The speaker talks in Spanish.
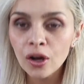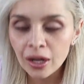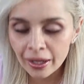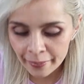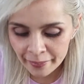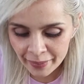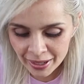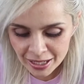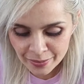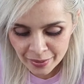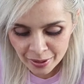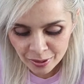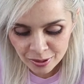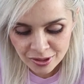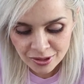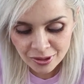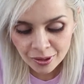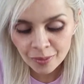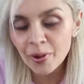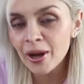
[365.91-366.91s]
lo que más me
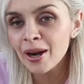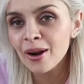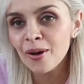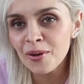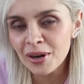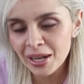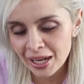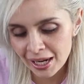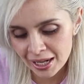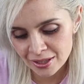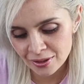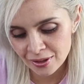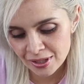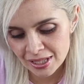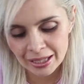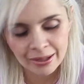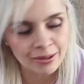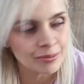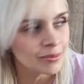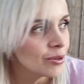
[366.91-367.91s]
gustó, bueno, una de las
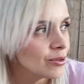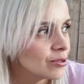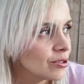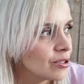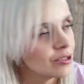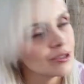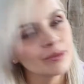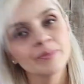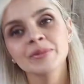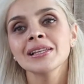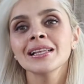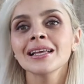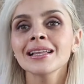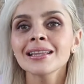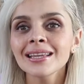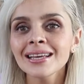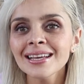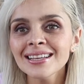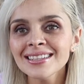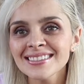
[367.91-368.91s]
cosas que más me gustó son mis
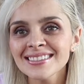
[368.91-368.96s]
lentes.